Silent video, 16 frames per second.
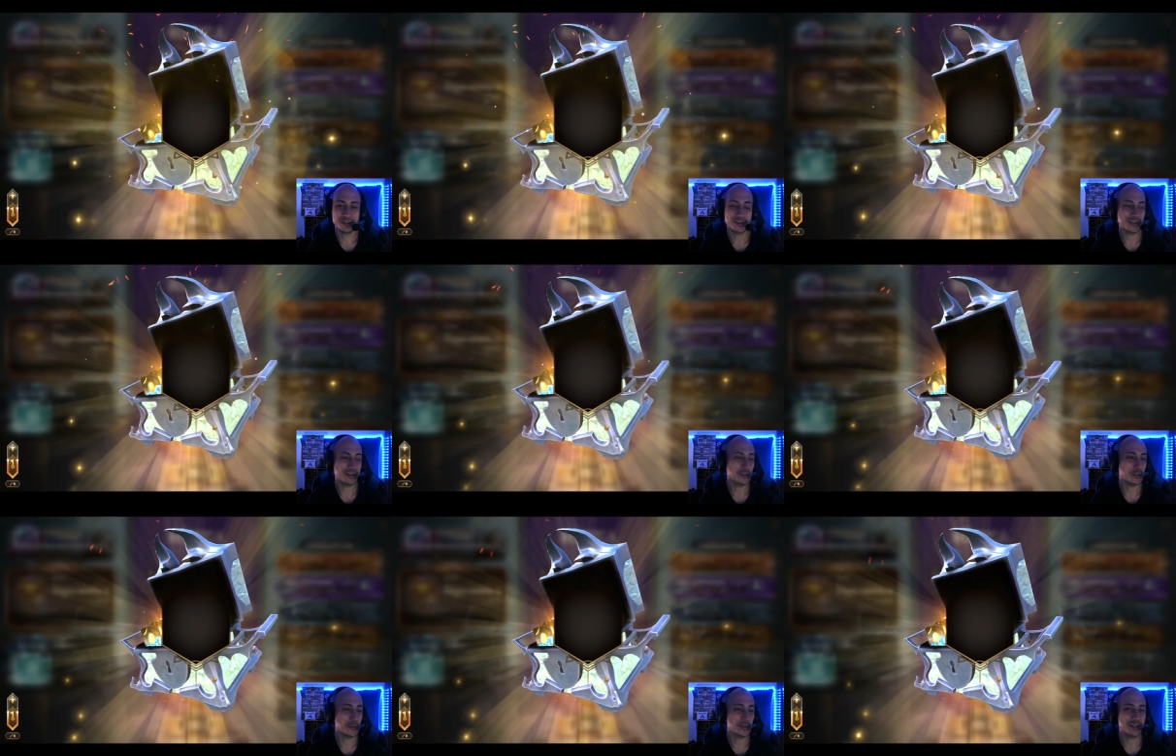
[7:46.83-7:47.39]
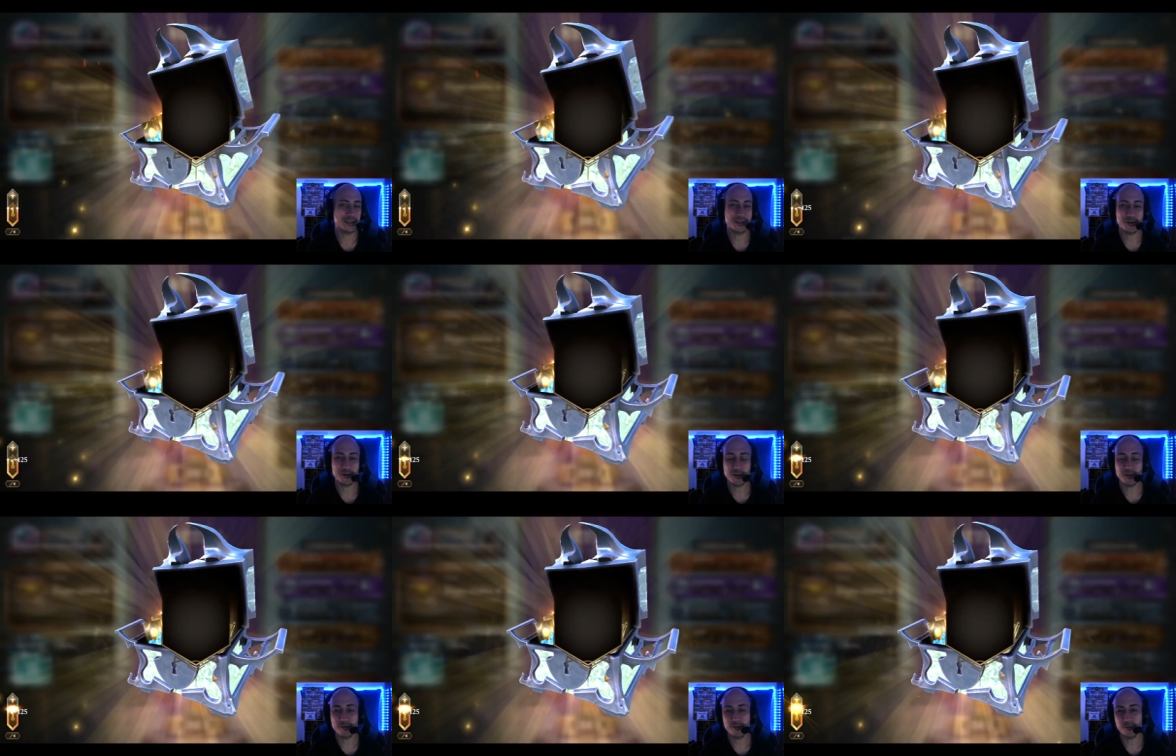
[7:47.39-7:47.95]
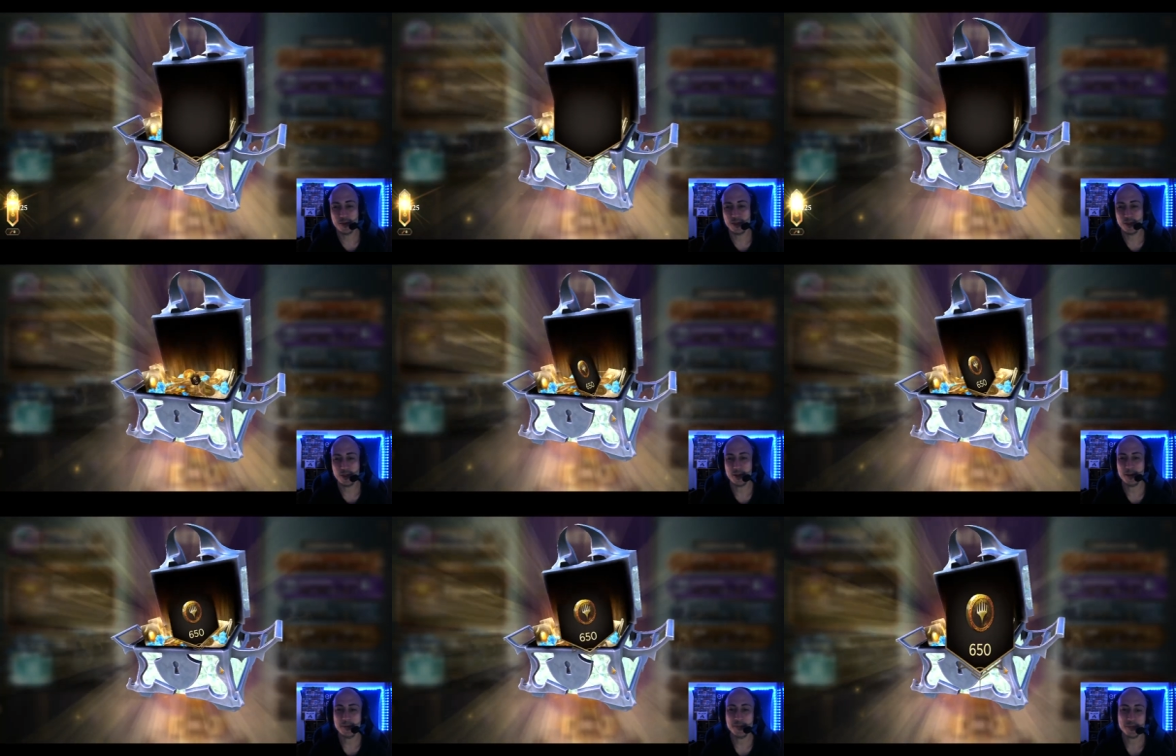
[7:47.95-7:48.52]
125 de
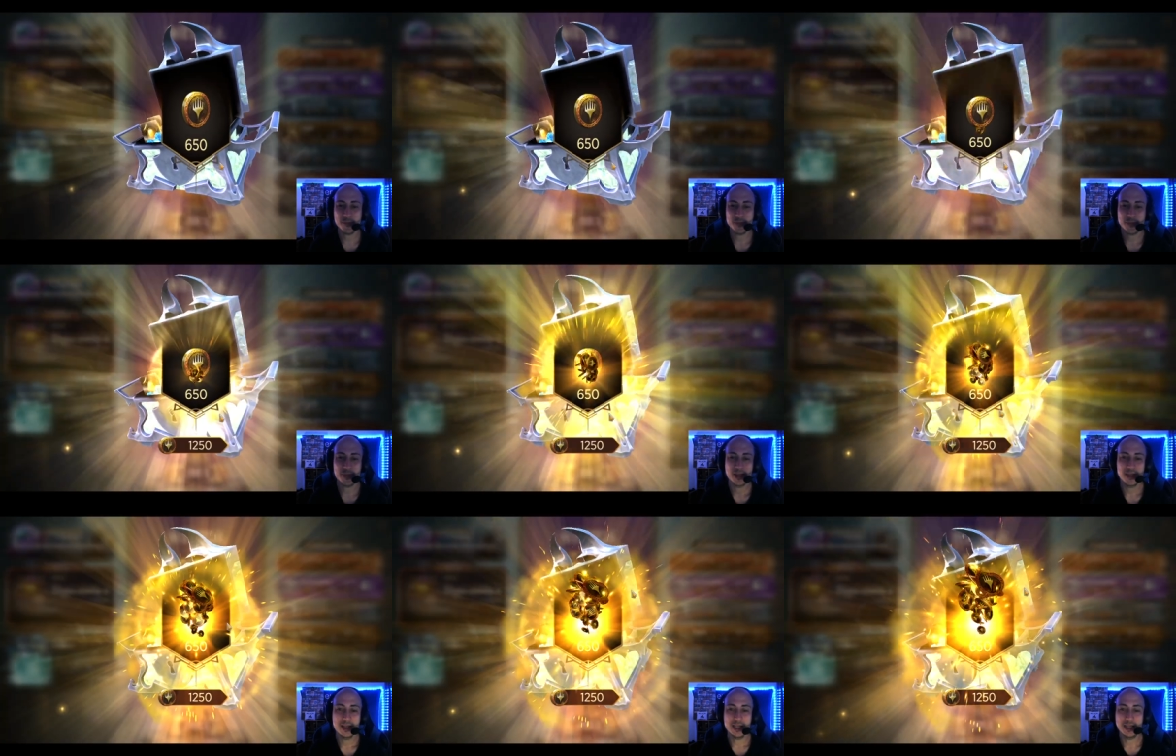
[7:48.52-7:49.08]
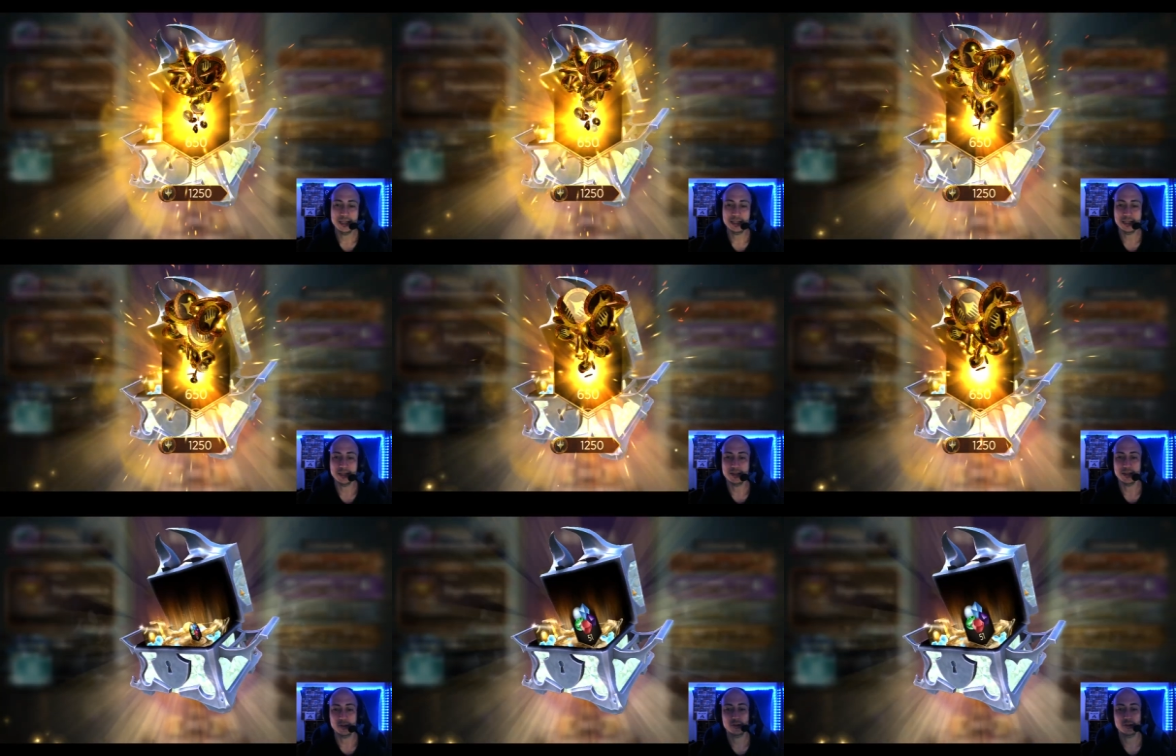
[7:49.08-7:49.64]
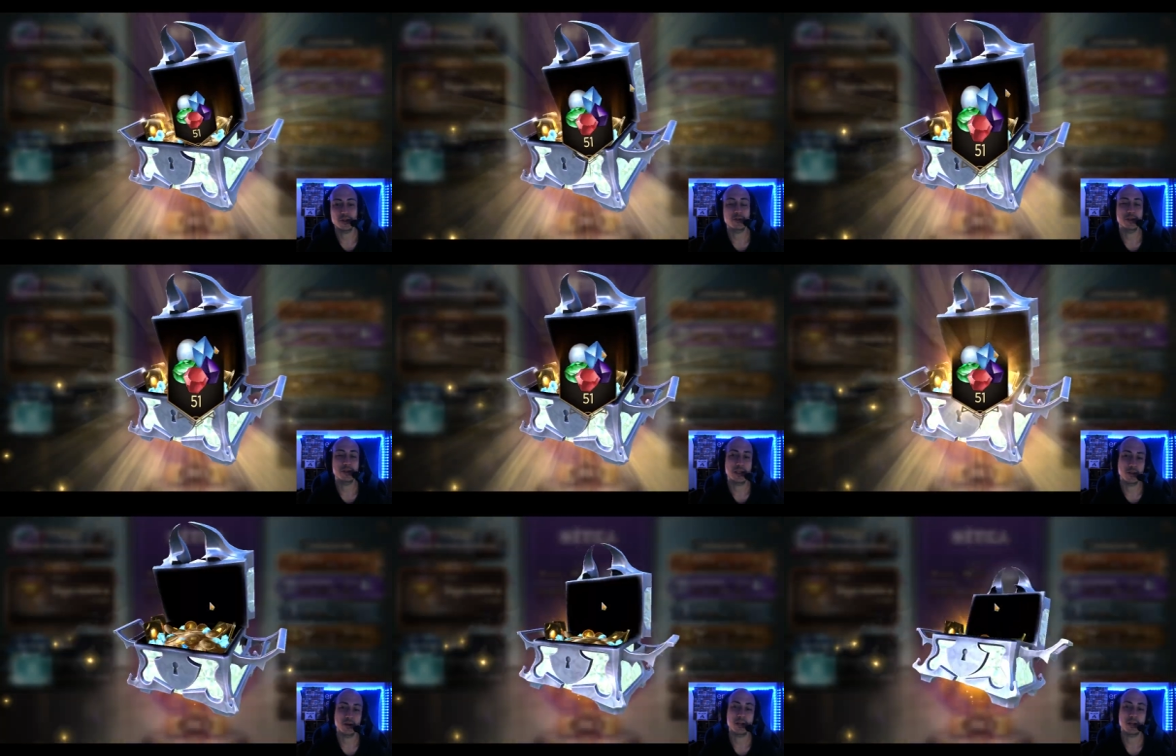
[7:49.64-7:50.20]
influencia y
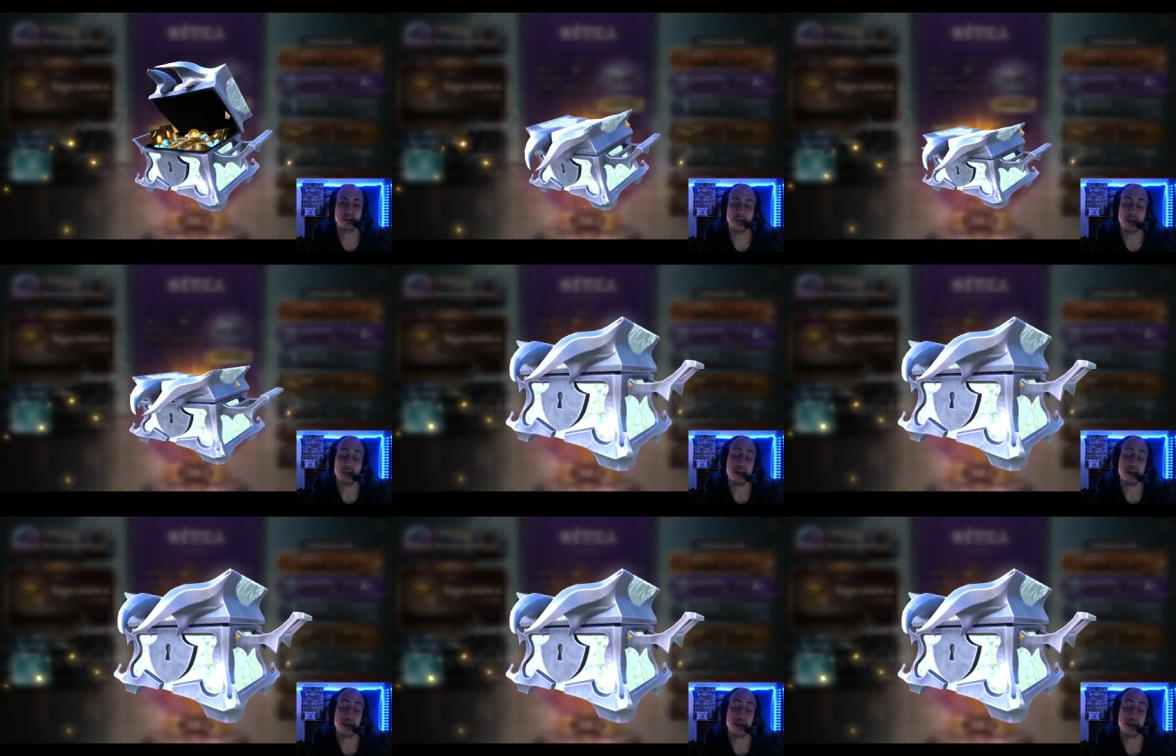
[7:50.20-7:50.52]
650 de oro, que es la